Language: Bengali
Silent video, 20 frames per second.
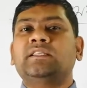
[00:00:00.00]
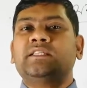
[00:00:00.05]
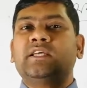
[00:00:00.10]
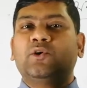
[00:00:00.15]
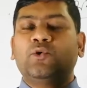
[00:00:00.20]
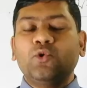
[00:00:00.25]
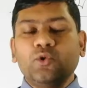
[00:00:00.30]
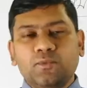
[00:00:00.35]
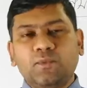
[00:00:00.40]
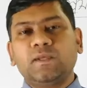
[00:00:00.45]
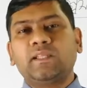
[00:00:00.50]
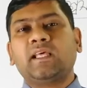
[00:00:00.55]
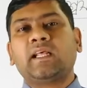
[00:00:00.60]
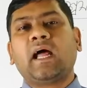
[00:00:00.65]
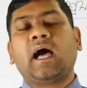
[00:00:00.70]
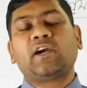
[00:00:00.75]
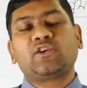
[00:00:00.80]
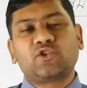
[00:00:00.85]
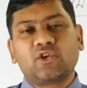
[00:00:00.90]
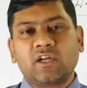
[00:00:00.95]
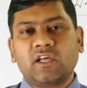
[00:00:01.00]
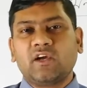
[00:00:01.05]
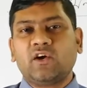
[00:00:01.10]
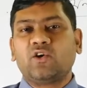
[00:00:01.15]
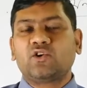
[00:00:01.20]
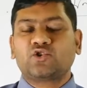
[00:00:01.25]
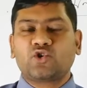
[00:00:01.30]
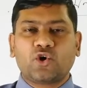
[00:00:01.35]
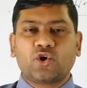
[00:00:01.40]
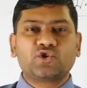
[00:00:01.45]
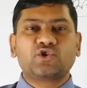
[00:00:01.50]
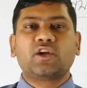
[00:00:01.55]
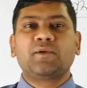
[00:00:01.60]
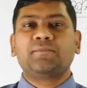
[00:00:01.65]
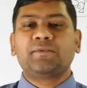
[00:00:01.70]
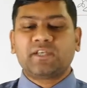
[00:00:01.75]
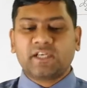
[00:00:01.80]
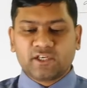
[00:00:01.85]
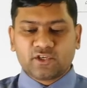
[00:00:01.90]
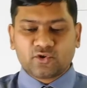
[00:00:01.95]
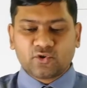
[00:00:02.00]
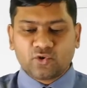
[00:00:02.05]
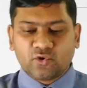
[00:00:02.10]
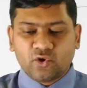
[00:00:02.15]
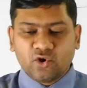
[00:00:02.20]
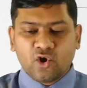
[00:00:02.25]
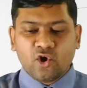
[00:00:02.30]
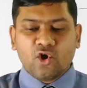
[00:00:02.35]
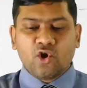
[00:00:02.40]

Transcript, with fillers: যে উদ্ভিদের আসলে শ্বসনের বিশেষ কোনো